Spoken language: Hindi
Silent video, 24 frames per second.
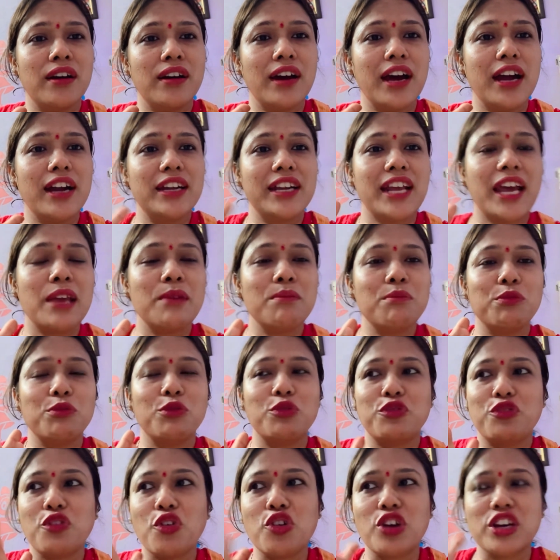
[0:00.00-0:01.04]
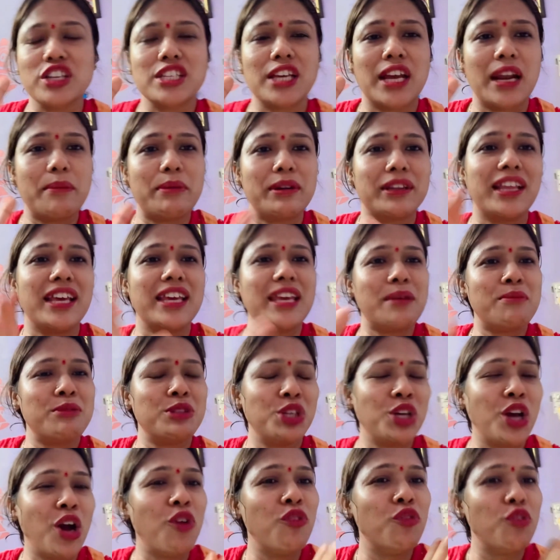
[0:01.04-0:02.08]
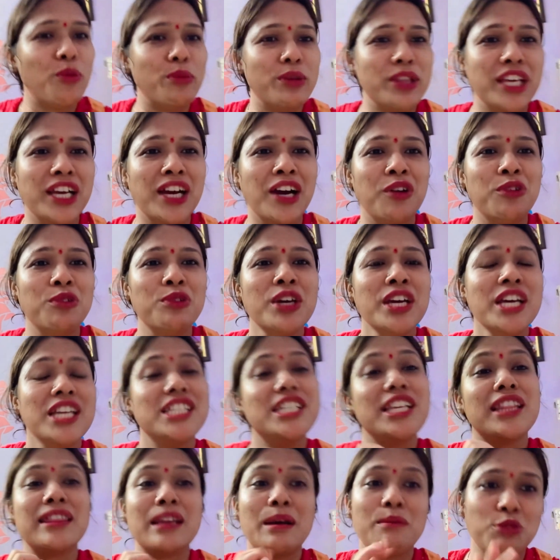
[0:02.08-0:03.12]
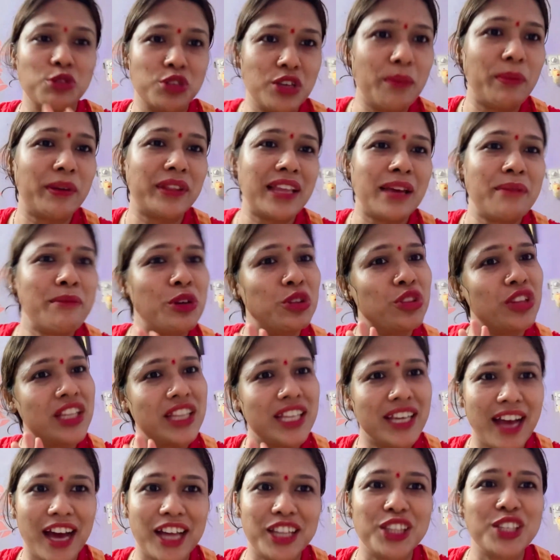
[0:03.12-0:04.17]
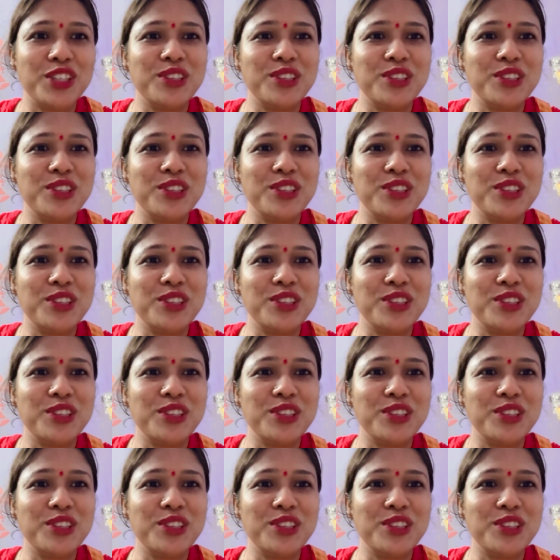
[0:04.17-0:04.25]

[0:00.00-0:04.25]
हर टाइम फोकस करना पड़ता है ये भी दिखाऊँ वो भी दिखाऊँ जितना मुझे पता है मैं उतना दिखाती